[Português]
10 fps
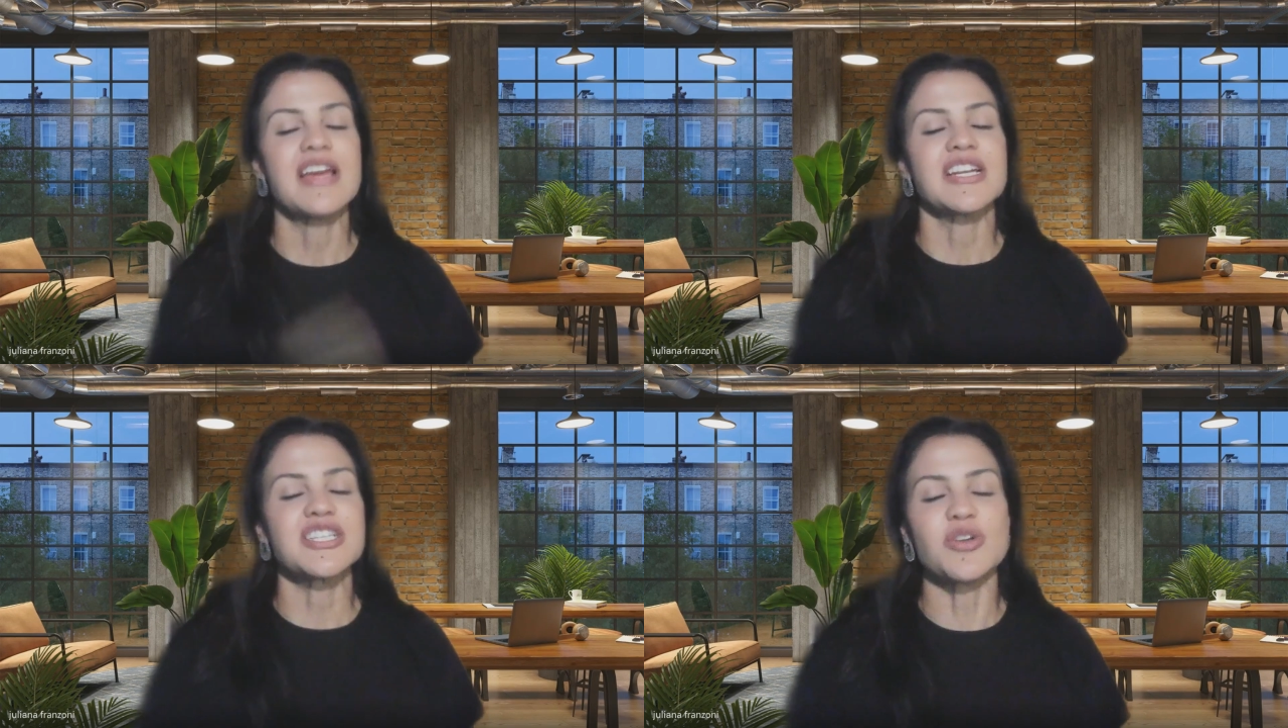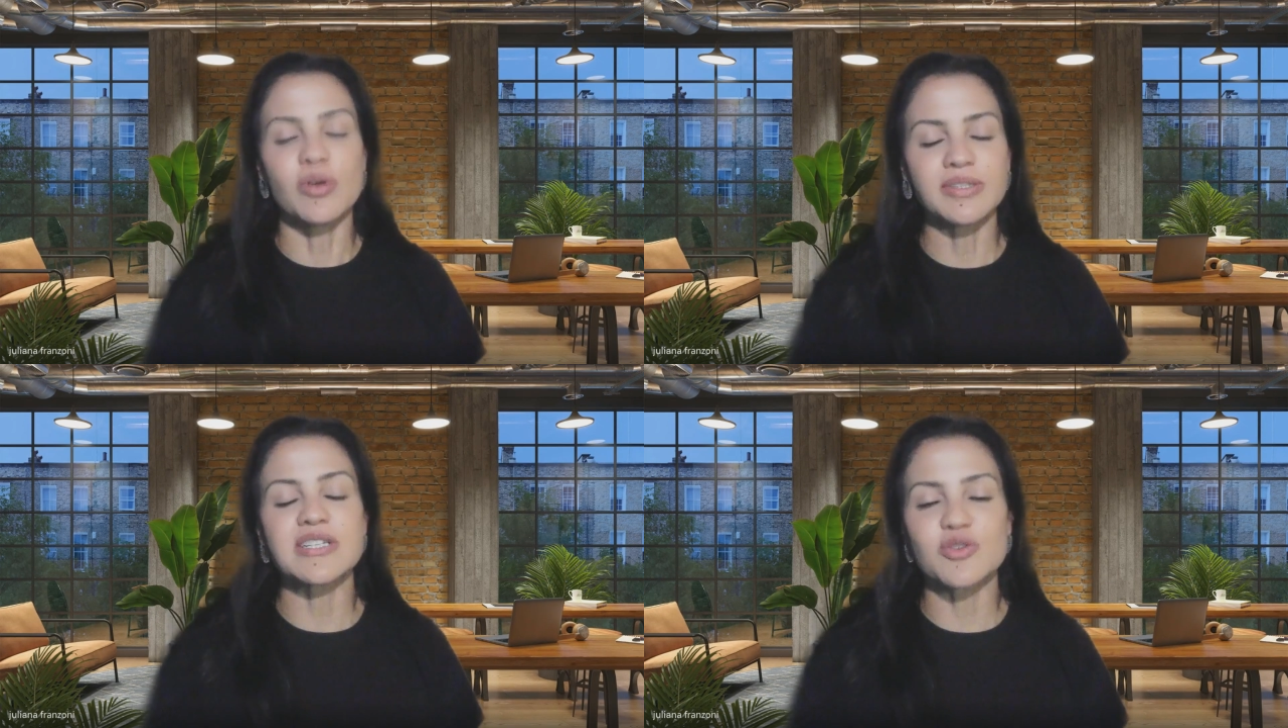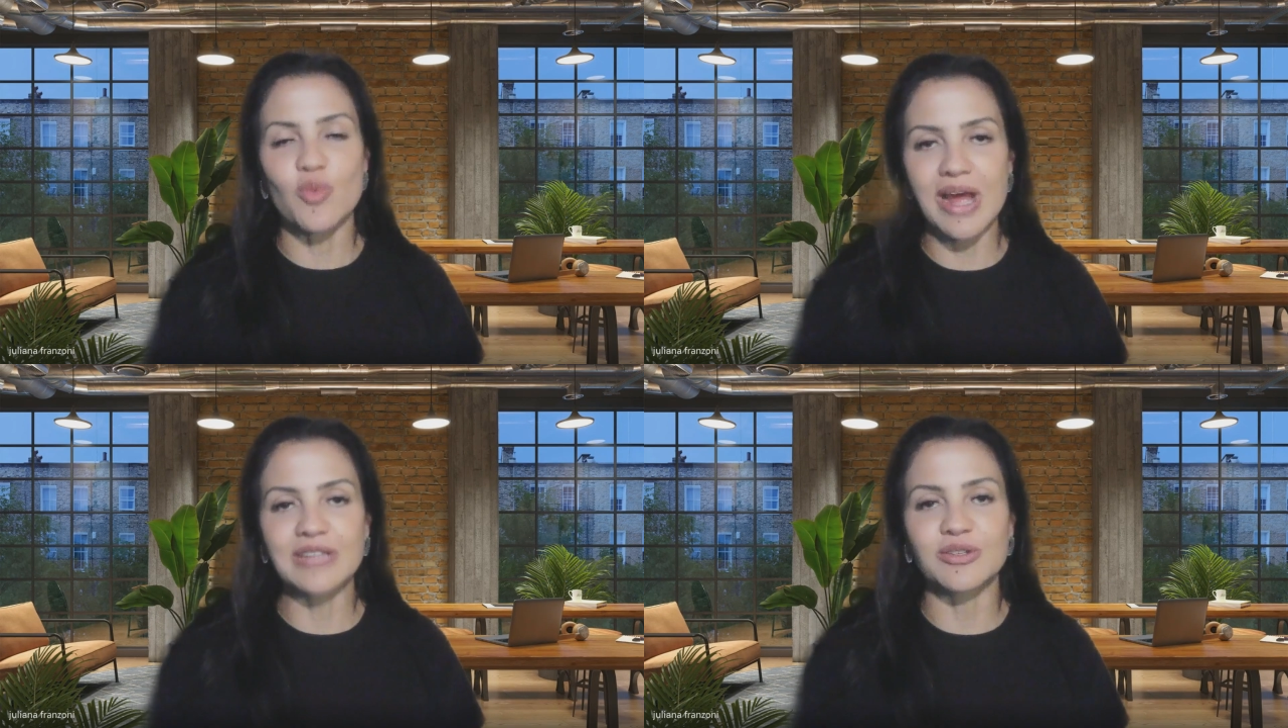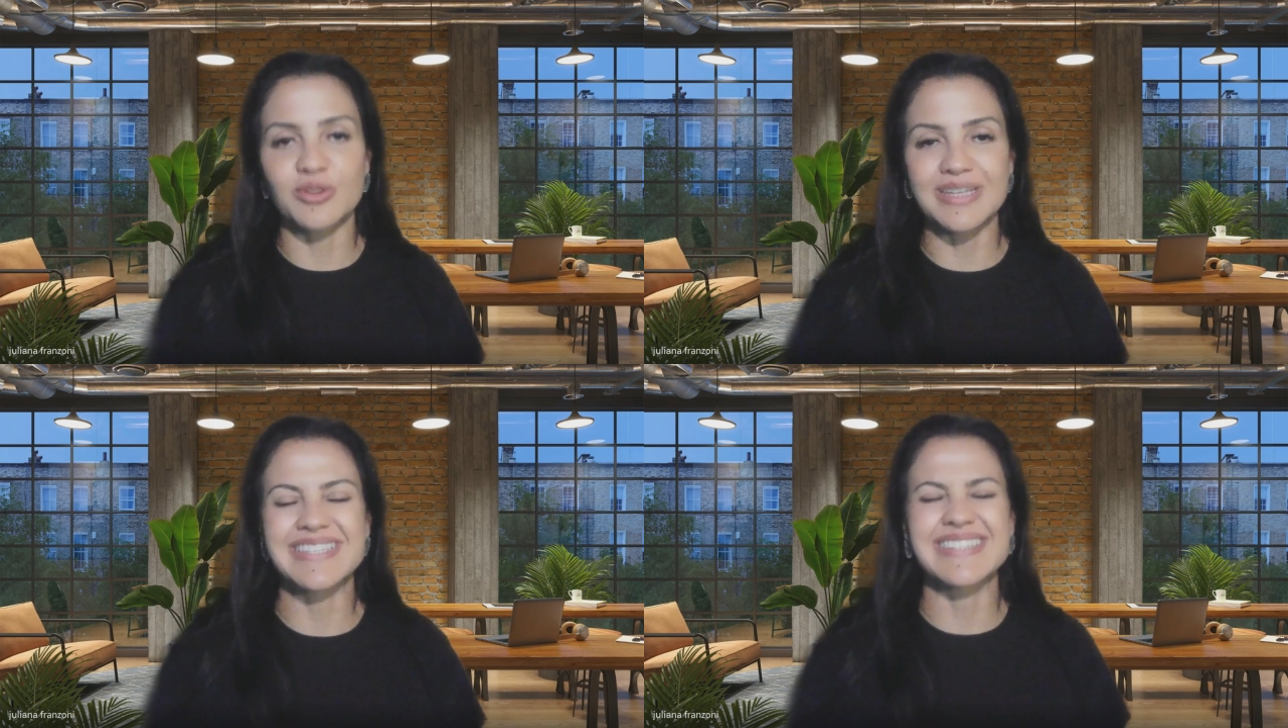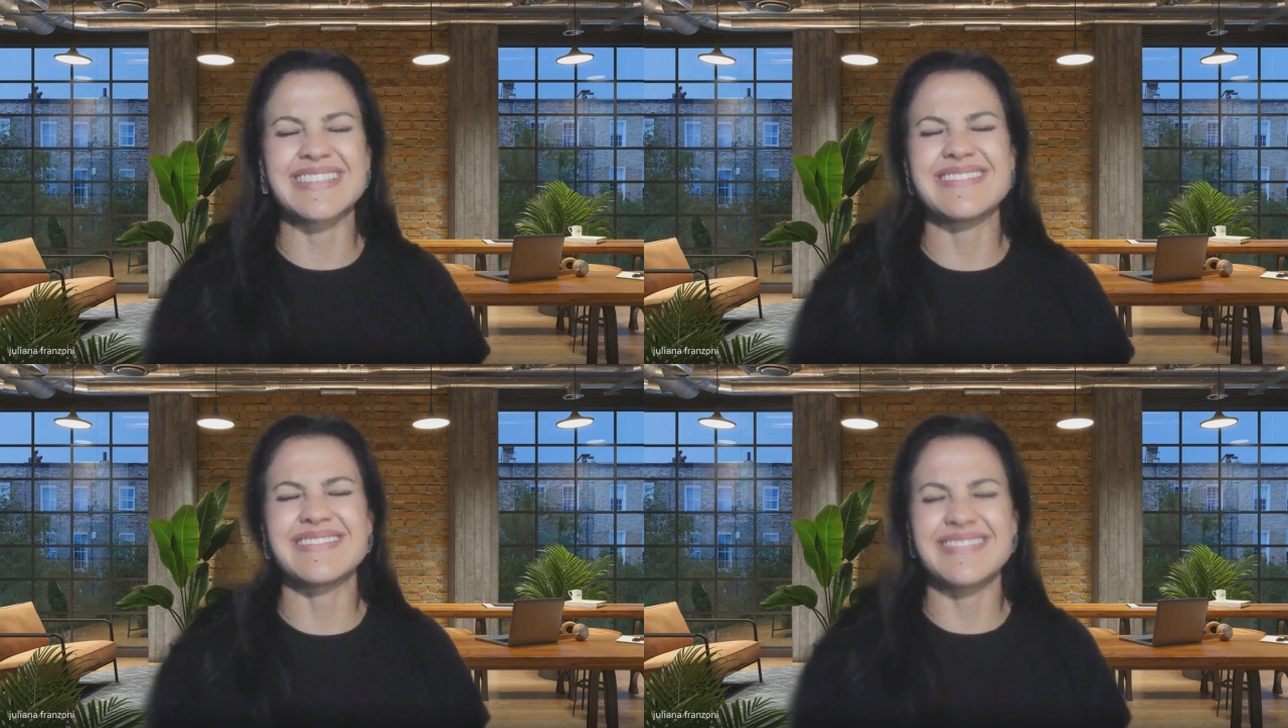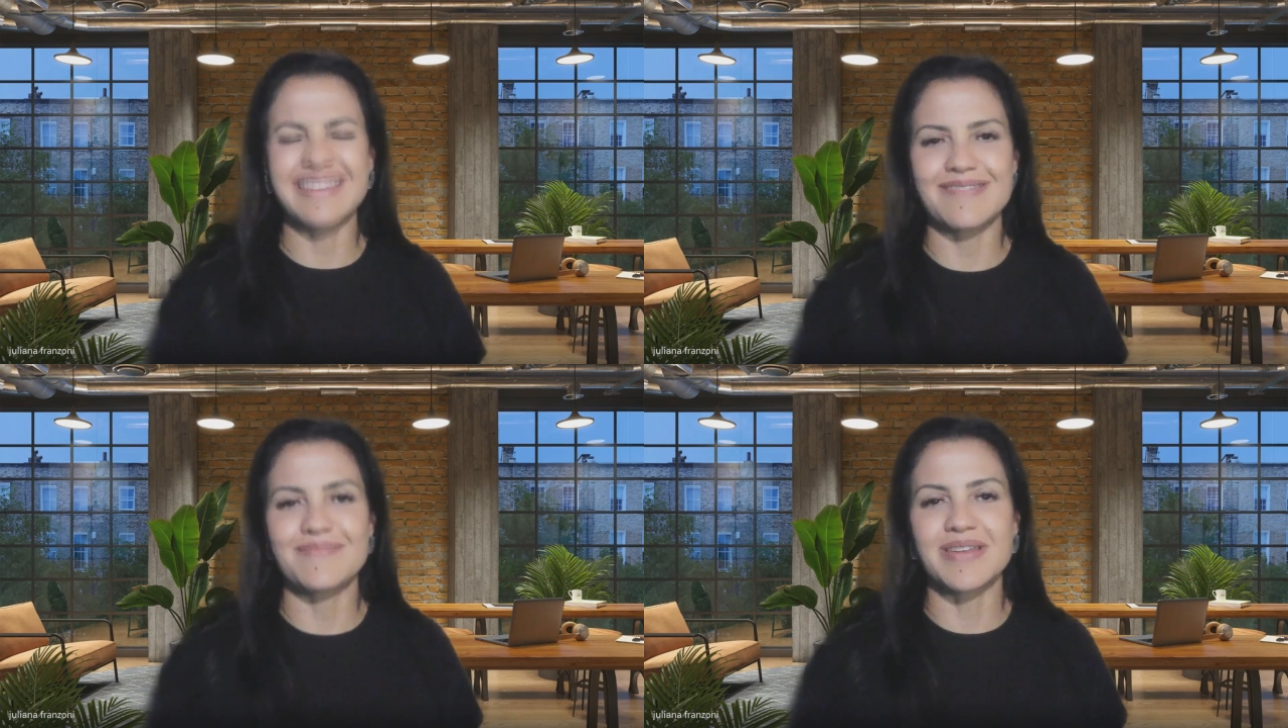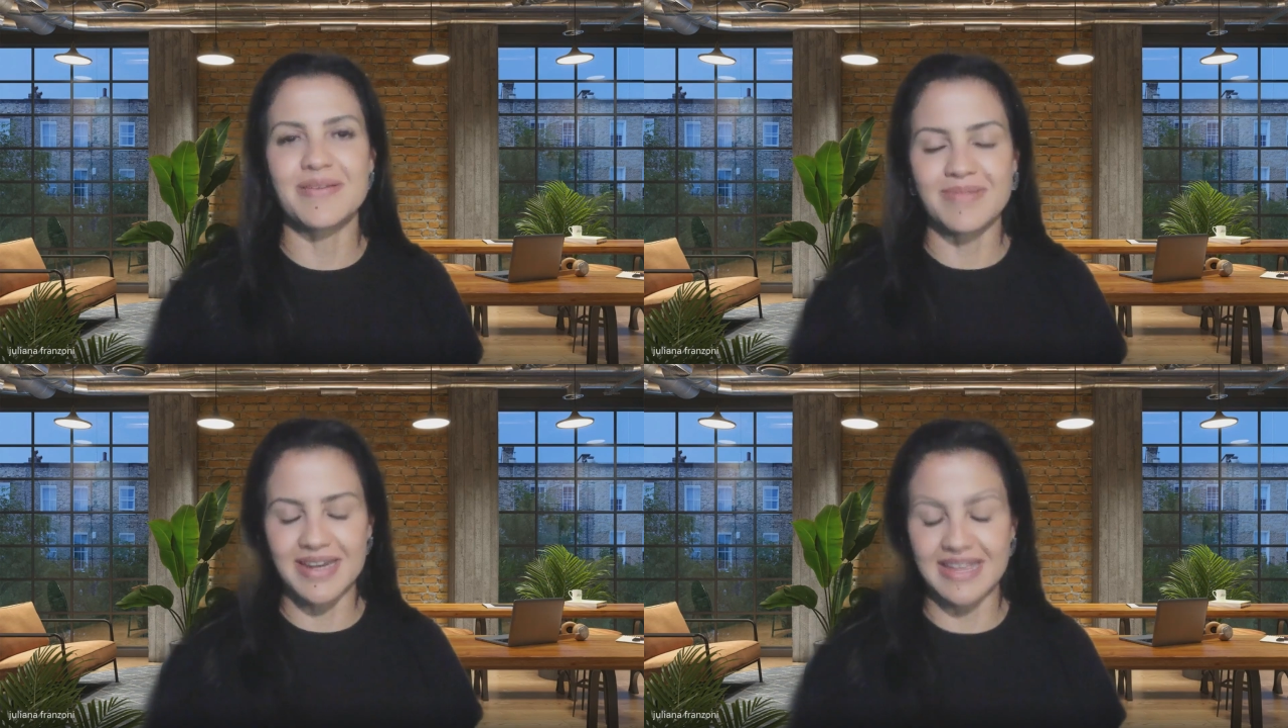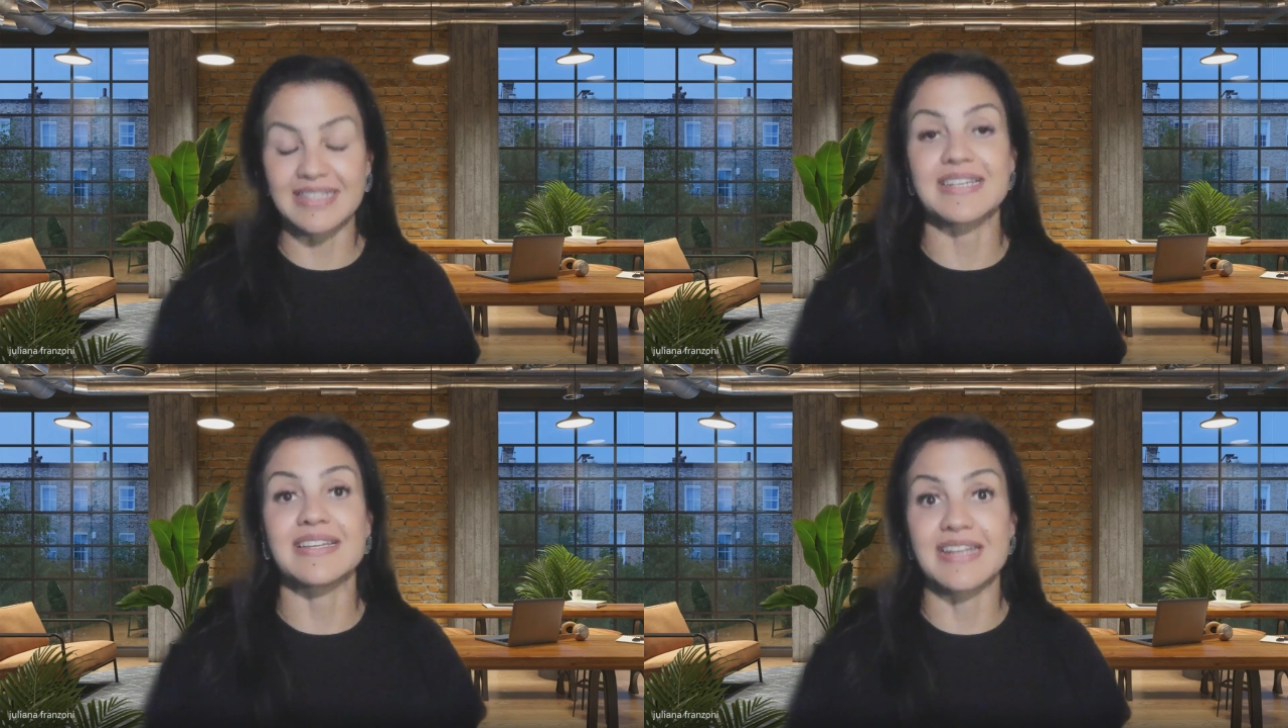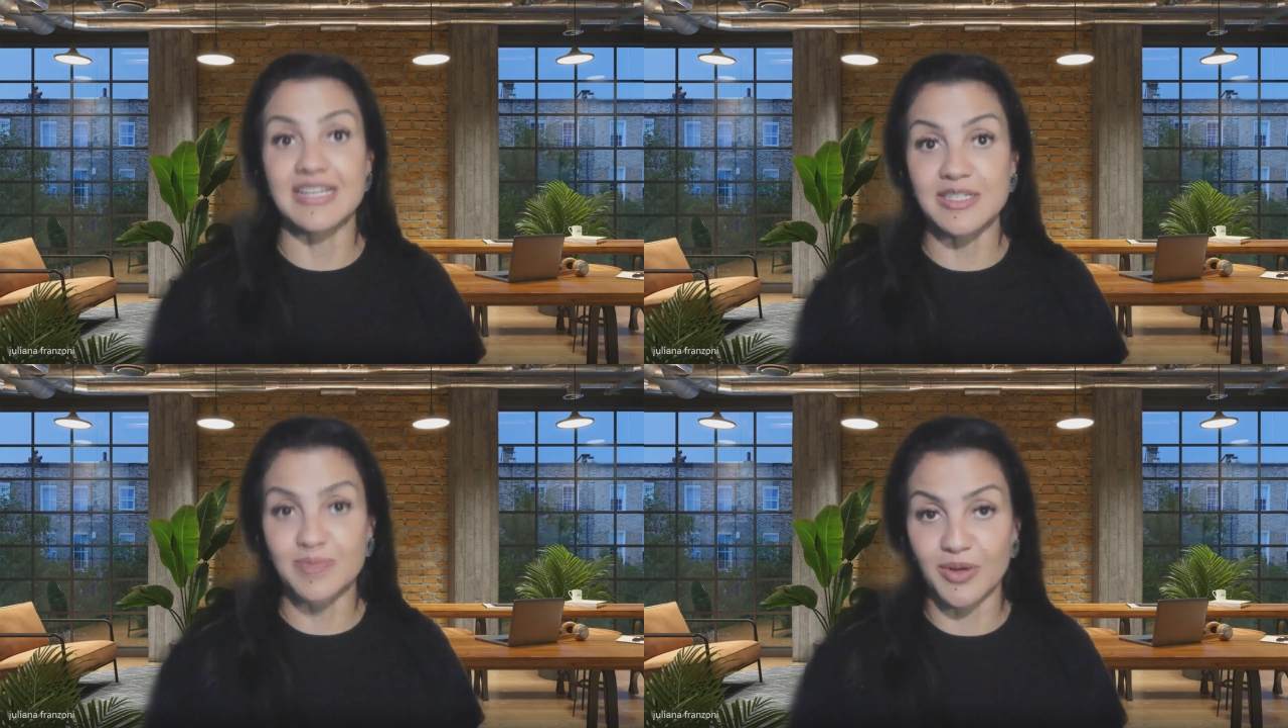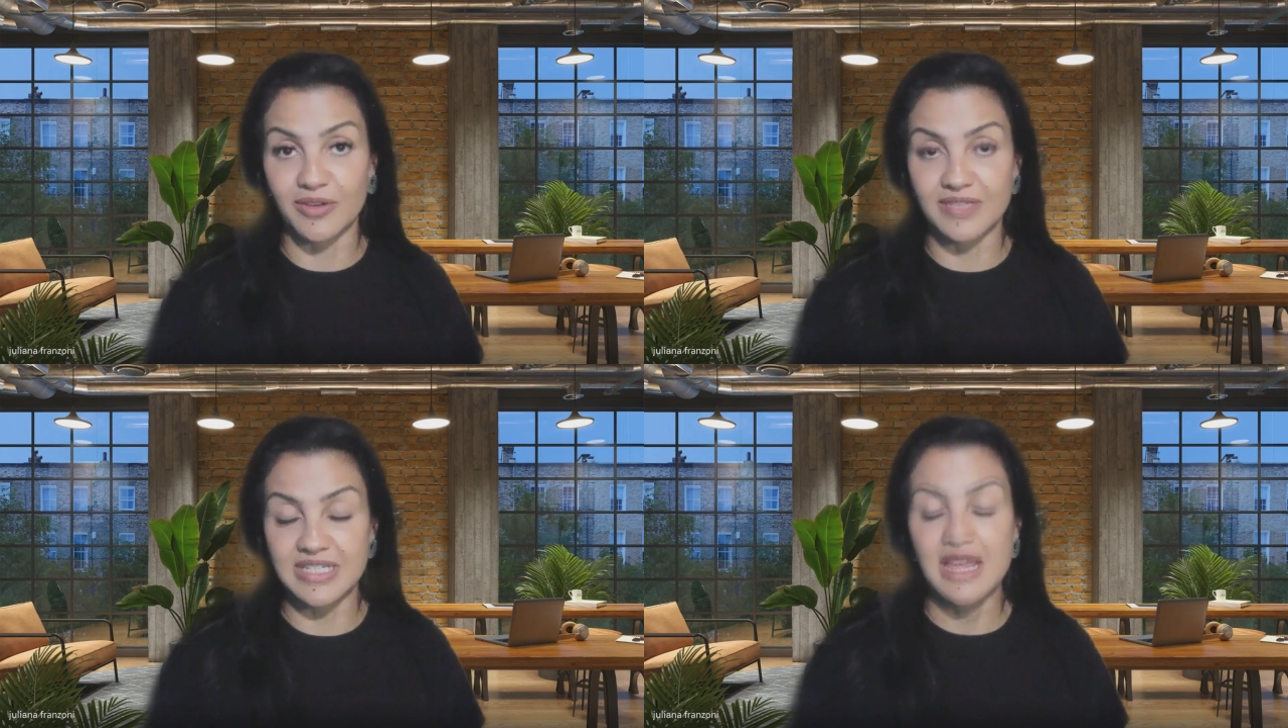de outras quatro doenças que sempre aparecem nas provas